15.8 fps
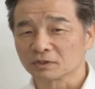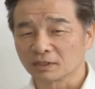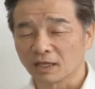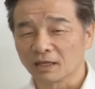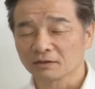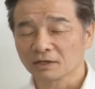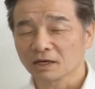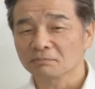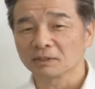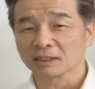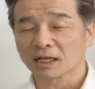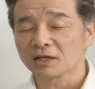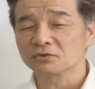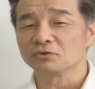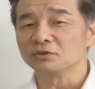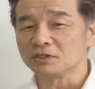てそれがまあ
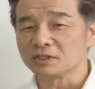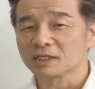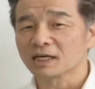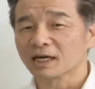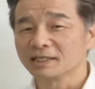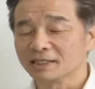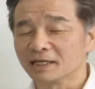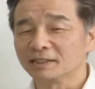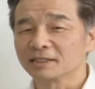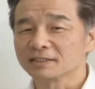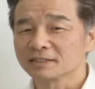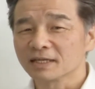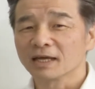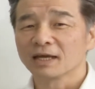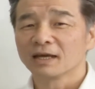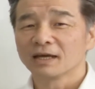72時間以内です
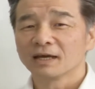ね